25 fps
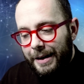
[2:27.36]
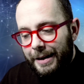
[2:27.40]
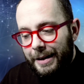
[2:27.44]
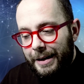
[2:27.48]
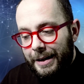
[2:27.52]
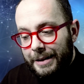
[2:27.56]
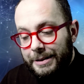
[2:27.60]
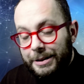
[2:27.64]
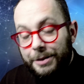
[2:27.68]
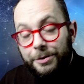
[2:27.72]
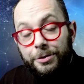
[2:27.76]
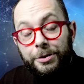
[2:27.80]

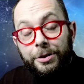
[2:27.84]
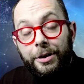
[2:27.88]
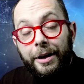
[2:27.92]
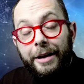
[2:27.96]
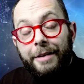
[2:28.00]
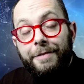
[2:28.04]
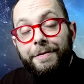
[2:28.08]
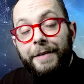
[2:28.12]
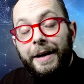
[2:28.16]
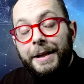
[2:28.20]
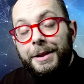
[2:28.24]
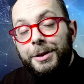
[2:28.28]
La seconda è
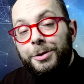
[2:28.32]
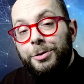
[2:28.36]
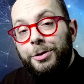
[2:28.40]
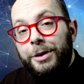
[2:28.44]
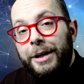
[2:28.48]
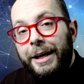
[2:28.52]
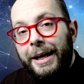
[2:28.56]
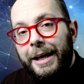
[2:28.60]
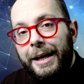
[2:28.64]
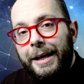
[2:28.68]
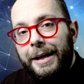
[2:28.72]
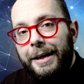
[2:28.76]
il fatto
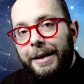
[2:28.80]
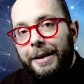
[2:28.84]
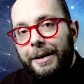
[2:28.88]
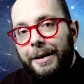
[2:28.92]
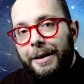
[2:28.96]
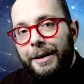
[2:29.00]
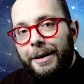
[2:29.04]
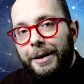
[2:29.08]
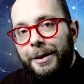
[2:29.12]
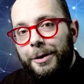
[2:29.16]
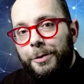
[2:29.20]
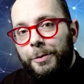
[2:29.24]
che
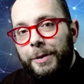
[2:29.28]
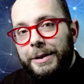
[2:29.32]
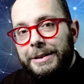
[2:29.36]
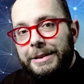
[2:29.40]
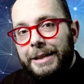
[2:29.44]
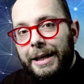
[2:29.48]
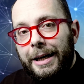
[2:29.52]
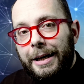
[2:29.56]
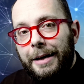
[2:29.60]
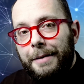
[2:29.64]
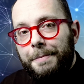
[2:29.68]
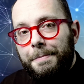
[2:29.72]
eh,
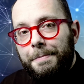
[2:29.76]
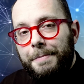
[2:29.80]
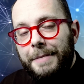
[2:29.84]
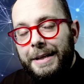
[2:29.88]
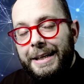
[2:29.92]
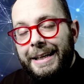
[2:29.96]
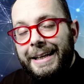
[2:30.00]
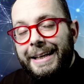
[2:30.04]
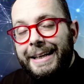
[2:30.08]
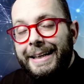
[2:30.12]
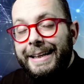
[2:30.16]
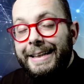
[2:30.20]
questa
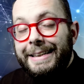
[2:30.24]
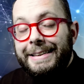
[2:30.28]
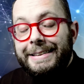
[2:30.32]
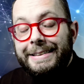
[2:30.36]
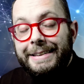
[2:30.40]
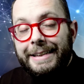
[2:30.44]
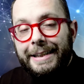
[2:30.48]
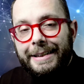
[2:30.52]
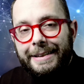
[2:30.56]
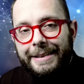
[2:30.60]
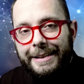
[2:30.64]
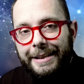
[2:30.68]

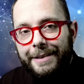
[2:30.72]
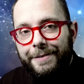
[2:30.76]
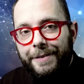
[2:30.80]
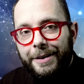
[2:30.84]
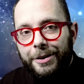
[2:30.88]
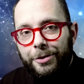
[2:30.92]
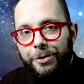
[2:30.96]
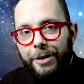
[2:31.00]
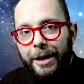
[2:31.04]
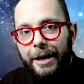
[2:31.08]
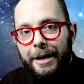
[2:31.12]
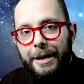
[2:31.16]
iniziativa
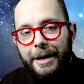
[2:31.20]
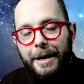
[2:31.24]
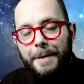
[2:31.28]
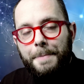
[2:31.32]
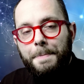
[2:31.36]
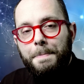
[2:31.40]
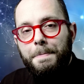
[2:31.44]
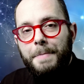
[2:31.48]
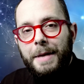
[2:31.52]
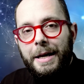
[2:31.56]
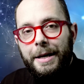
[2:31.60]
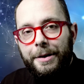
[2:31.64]
non è
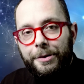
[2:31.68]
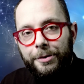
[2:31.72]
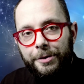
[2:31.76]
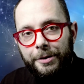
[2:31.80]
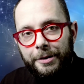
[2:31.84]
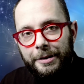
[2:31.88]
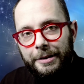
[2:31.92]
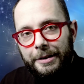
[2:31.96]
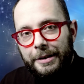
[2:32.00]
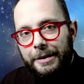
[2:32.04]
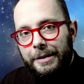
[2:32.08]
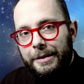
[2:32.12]

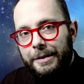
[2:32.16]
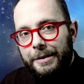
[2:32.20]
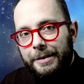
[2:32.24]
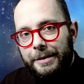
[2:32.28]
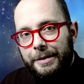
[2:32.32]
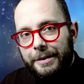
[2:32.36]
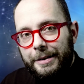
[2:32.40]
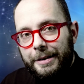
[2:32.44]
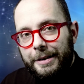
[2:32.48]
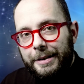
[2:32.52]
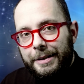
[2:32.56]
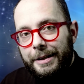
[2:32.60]
nemmeno
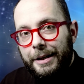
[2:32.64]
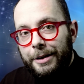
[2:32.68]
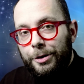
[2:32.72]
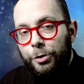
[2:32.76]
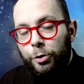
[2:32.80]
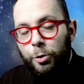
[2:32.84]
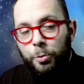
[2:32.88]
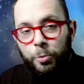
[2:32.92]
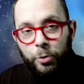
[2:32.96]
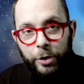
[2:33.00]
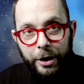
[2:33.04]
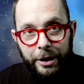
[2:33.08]
eh, del
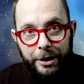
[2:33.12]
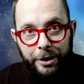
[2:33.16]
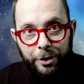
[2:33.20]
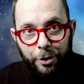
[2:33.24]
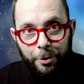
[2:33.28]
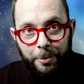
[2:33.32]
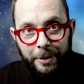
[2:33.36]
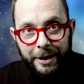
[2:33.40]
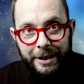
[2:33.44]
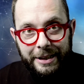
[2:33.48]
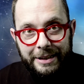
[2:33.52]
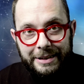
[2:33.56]
comune di
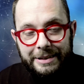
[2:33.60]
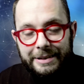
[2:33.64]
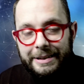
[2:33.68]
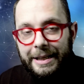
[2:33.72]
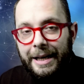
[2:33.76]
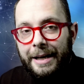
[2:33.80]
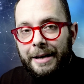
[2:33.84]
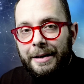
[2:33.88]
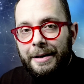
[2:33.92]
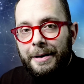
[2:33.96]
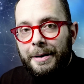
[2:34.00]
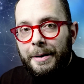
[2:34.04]
Roma in
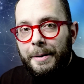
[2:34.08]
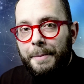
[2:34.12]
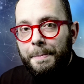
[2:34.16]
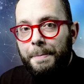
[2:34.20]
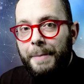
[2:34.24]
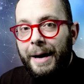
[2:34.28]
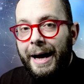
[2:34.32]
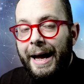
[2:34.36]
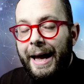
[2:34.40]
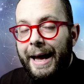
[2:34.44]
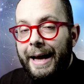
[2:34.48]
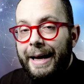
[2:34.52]
sé,
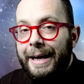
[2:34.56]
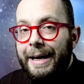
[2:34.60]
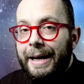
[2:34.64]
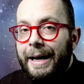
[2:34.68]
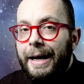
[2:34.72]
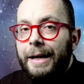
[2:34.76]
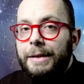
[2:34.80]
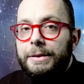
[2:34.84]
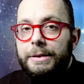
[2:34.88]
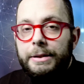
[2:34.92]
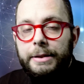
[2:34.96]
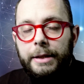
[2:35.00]
ma è
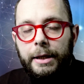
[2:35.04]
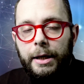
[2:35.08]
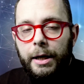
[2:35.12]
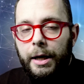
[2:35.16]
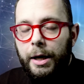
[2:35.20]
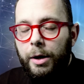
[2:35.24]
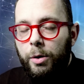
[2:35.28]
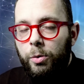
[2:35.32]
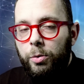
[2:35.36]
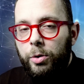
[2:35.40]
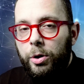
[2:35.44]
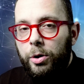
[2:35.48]
grazie
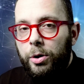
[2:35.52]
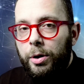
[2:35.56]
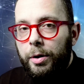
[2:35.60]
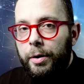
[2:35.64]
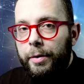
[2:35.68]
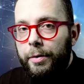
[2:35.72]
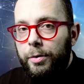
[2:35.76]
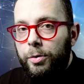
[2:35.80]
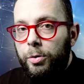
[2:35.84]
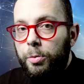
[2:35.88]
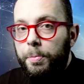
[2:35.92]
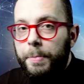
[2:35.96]
a
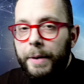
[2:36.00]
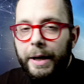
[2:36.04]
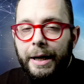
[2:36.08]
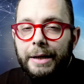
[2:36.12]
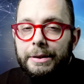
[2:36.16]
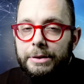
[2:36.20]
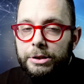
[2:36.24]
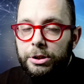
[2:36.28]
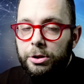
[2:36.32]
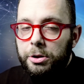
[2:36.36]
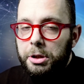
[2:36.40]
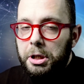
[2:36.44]

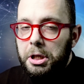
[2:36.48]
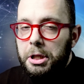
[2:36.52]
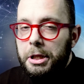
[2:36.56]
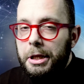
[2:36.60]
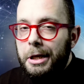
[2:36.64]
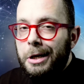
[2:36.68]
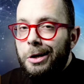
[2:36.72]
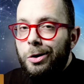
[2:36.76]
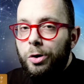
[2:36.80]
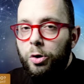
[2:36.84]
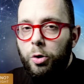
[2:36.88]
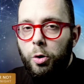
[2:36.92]
un'operazione
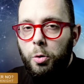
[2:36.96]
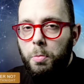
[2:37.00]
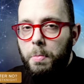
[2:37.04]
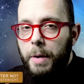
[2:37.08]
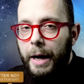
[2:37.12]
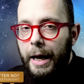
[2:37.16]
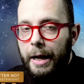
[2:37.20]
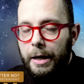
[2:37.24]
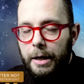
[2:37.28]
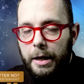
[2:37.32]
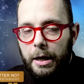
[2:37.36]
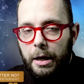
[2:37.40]
di
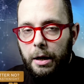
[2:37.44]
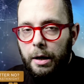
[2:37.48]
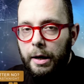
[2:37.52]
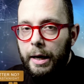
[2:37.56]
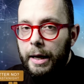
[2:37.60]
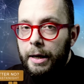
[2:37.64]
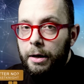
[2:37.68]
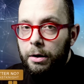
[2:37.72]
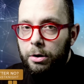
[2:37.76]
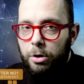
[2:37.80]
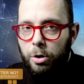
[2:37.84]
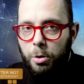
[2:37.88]
co-branding
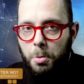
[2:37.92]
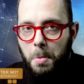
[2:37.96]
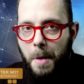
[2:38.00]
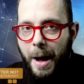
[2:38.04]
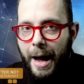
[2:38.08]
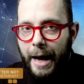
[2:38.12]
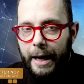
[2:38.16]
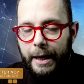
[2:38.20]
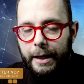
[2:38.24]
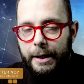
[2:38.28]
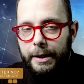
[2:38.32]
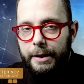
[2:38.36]
e
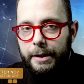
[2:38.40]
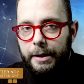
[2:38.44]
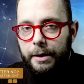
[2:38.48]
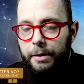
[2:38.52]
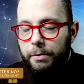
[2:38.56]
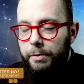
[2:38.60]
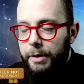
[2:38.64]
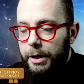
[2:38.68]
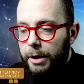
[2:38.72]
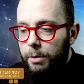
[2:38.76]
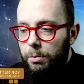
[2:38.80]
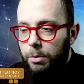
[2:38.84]
co-marketing,
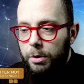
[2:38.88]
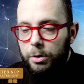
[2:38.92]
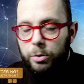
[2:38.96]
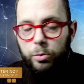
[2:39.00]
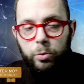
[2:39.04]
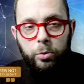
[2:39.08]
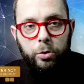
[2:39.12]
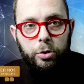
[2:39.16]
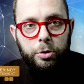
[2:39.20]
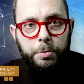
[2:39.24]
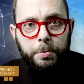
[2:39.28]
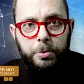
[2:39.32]
quindi
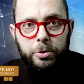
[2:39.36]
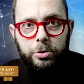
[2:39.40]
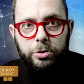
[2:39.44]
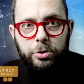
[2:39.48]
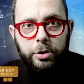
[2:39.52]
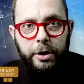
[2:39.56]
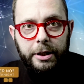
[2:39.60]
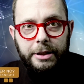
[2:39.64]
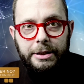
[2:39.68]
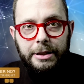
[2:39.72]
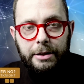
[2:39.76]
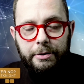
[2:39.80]
qualcuno
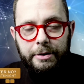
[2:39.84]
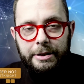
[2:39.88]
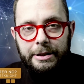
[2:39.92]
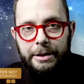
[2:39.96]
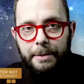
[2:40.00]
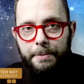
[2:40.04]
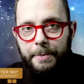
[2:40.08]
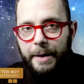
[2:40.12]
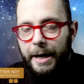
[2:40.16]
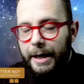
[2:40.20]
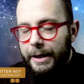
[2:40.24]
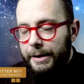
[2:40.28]
sponsorizza
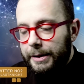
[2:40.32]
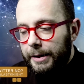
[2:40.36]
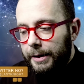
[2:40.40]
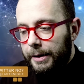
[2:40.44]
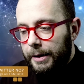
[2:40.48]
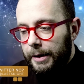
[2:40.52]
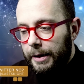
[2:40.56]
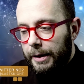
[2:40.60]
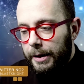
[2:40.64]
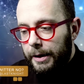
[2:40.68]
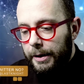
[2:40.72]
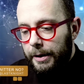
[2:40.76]
questa parte.
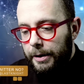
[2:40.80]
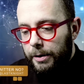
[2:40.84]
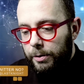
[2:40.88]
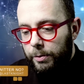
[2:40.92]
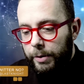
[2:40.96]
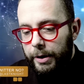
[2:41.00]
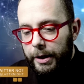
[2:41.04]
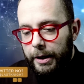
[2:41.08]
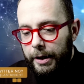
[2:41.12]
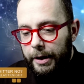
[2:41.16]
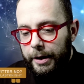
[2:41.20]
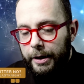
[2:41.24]

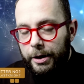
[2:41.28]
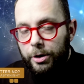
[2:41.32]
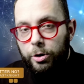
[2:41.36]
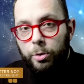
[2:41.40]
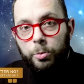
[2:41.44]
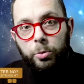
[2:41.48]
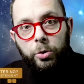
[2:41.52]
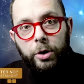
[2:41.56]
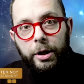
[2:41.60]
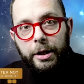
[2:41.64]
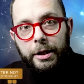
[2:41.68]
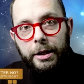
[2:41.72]
Quindi il
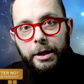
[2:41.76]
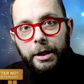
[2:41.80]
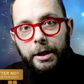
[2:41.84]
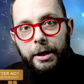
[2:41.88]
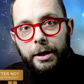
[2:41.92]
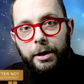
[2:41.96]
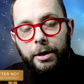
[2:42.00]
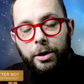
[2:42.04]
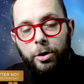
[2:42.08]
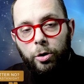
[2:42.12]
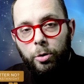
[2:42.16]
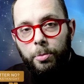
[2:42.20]
comune
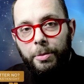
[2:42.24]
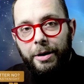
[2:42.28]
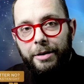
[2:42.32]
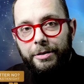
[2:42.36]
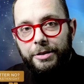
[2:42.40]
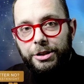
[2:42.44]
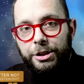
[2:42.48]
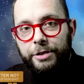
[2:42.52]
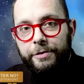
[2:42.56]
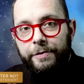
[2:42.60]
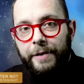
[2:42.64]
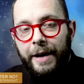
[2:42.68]
di Roma
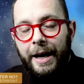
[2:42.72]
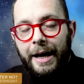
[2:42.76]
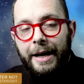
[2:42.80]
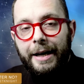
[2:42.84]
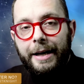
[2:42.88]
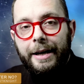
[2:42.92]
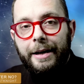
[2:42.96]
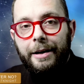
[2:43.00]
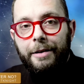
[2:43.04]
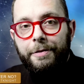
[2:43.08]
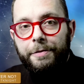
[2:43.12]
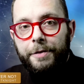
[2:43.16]
ci fa
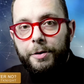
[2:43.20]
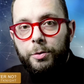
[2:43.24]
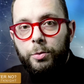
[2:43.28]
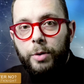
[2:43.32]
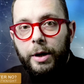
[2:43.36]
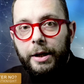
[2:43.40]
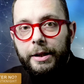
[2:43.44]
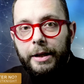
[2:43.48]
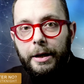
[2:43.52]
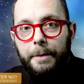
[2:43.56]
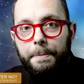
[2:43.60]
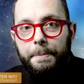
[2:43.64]
anche la
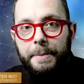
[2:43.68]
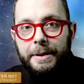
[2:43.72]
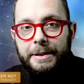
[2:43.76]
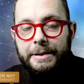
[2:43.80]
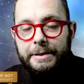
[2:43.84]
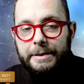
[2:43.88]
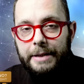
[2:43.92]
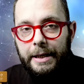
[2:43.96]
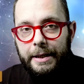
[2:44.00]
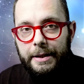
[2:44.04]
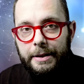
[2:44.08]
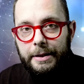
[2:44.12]
figura del
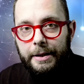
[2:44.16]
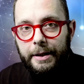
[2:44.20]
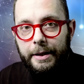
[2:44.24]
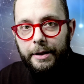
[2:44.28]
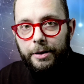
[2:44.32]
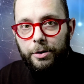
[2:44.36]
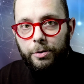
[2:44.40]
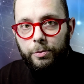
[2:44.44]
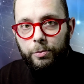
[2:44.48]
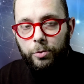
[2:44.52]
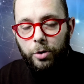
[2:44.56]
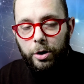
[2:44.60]
pezzente che
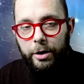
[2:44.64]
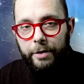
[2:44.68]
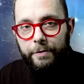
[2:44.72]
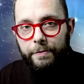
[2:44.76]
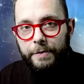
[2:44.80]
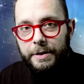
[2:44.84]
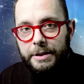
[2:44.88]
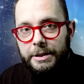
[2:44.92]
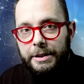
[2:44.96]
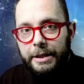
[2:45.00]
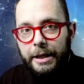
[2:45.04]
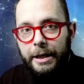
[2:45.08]
non vuole
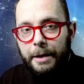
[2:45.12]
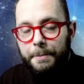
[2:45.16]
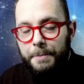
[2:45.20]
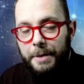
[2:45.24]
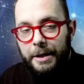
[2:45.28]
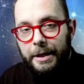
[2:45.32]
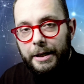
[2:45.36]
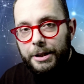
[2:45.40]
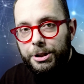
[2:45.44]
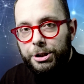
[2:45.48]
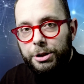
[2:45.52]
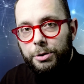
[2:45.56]
investire
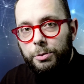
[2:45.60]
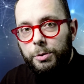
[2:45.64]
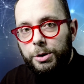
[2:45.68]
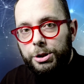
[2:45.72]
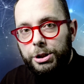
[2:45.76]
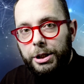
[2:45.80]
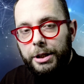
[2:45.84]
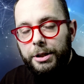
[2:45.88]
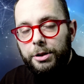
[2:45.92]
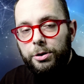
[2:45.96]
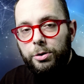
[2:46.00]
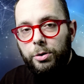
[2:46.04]

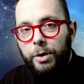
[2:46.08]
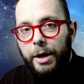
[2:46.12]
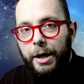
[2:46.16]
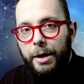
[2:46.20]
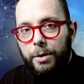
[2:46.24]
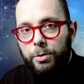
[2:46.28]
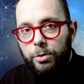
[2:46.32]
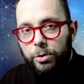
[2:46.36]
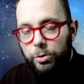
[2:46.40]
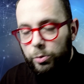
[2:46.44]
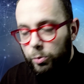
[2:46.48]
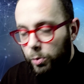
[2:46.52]
1500
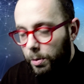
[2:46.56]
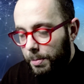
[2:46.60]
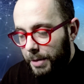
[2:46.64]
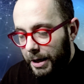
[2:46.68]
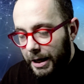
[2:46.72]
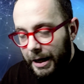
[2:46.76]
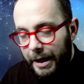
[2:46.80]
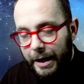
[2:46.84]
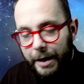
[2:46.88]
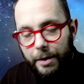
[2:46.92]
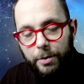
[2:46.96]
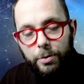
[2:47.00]
euro,
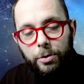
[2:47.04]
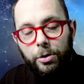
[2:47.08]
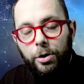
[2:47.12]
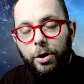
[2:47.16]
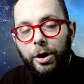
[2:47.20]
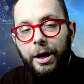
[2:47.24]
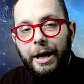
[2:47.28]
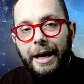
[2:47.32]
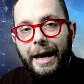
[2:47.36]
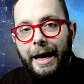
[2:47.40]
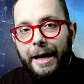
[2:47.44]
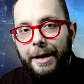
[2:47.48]
2000 euro
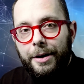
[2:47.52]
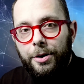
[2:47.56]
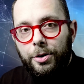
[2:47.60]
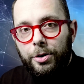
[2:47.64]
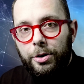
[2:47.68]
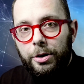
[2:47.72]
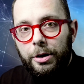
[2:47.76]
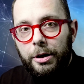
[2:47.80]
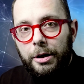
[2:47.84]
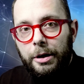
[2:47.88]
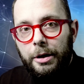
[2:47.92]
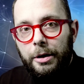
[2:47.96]

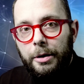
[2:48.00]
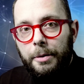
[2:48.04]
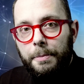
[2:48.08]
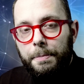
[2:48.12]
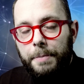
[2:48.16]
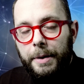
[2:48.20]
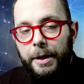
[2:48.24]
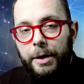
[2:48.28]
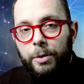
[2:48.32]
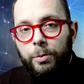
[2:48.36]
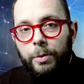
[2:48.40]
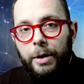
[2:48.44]
all'anno
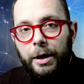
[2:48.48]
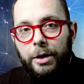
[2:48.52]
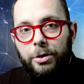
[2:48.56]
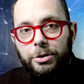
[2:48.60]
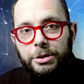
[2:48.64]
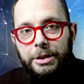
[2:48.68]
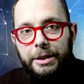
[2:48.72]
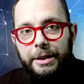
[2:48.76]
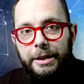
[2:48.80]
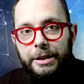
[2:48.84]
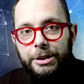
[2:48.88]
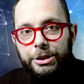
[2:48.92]
per una
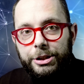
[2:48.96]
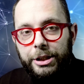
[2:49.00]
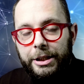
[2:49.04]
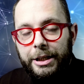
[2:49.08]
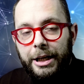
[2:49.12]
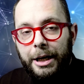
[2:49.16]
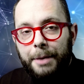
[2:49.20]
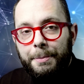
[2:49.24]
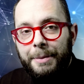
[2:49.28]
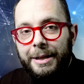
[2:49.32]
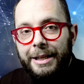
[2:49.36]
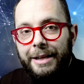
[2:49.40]
cosa del
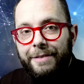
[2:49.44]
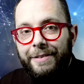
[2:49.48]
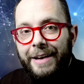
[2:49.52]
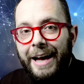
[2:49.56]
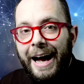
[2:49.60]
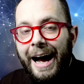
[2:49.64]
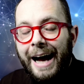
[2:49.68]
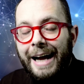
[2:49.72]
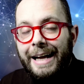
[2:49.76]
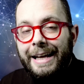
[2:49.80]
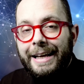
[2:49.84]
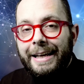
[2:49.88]
genere, ma deve
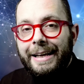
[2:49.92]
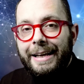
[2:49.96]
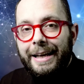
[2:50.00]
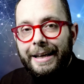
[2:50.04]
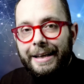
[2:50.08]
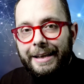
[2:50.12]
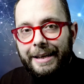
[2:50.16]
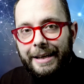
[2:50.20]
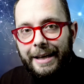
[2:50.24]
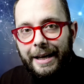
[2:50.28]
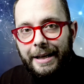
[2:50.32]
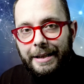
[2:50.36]

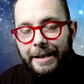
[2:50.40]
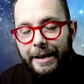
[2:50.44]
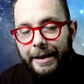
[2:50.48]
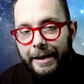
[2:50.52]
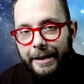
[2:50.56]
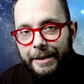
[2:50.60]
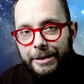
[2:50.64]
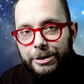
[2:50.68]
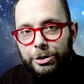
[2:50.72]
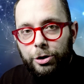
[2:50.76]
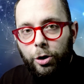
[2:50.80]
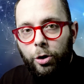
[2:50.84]
anche chiedere
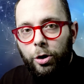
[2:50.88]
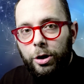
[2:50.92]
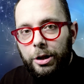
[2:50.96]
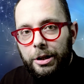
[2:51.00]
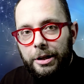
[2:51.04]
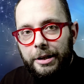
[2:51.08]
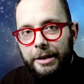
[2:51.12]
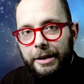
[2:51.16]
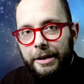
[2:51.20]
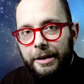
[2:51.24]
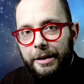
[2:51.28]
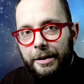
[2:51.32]
i
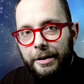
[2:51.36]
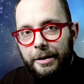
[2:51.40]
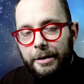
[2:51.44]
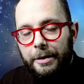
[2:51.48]
soldi